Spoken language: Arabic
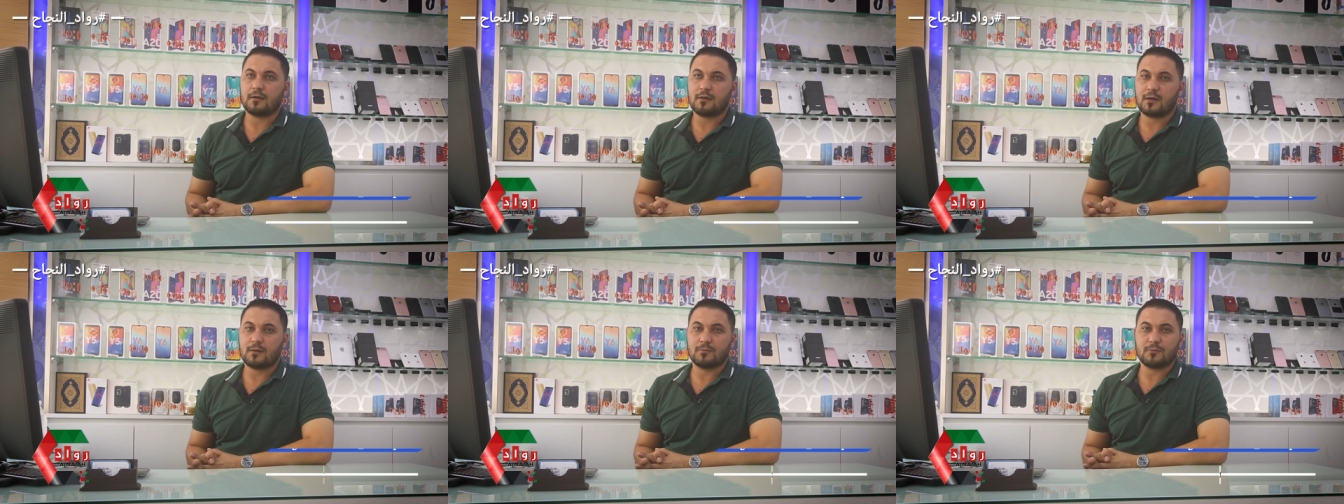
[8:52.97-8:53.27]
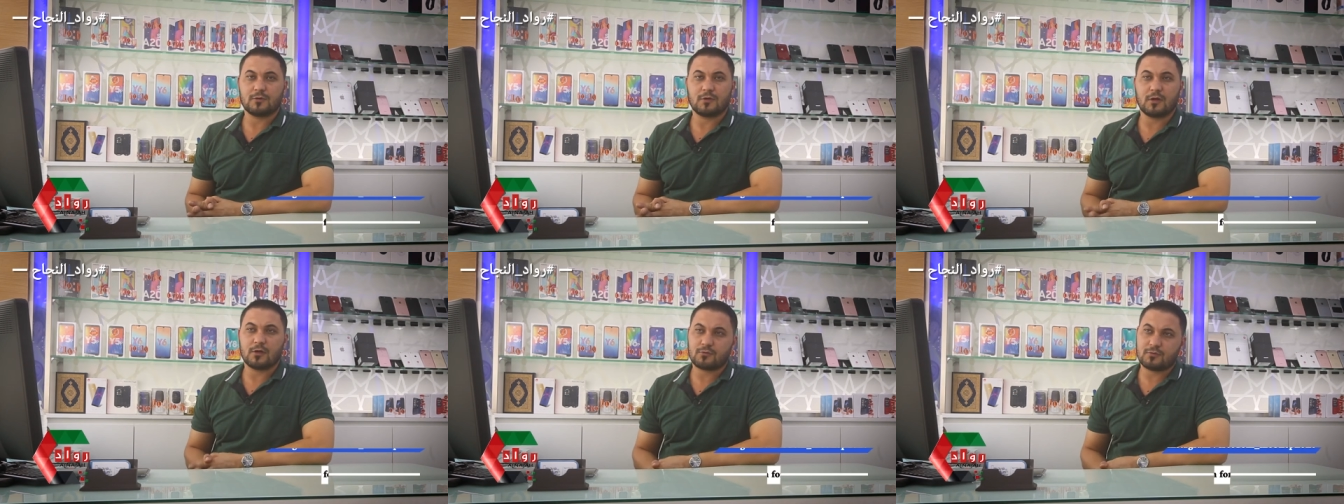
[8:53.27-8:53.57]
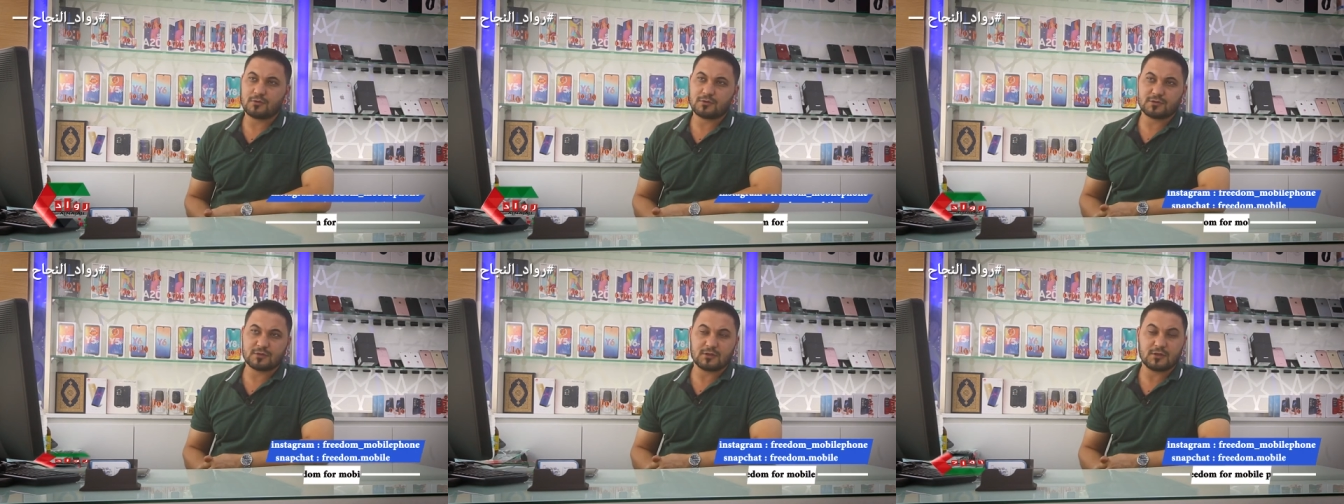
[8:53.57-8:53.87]
اه الحمد لله
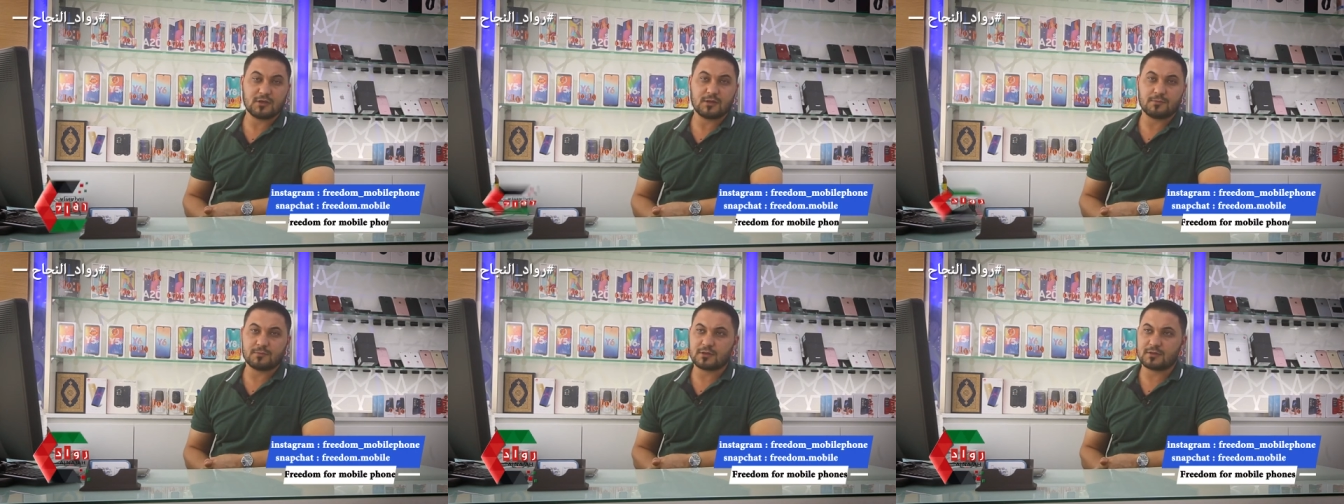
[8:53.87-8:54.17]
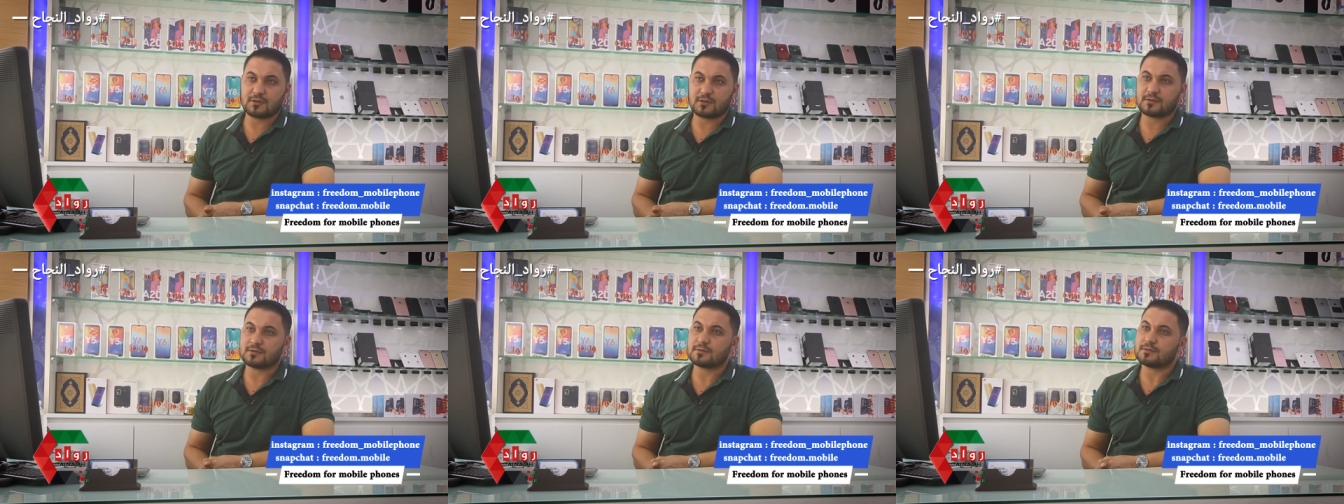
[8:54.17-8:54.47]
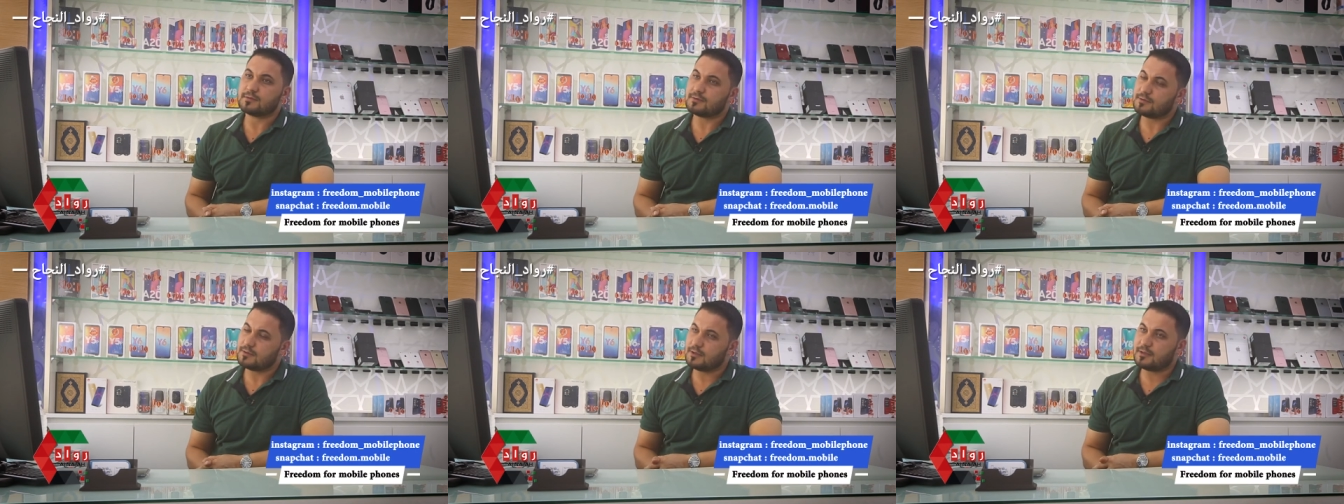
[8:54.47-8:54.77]
كل شيء مقدر
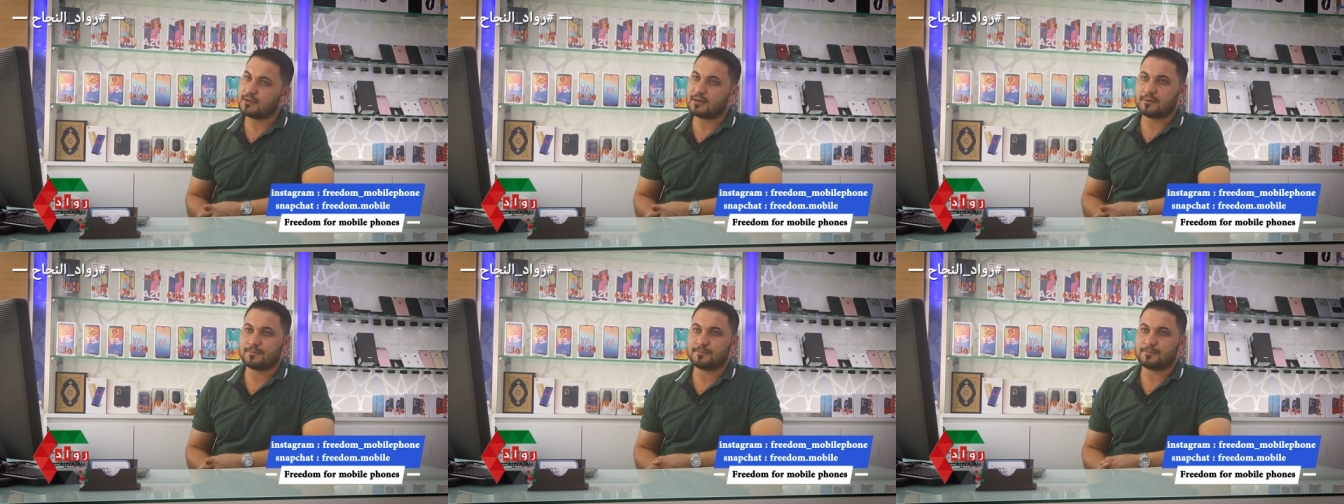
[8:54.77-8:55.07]
إيه نعم.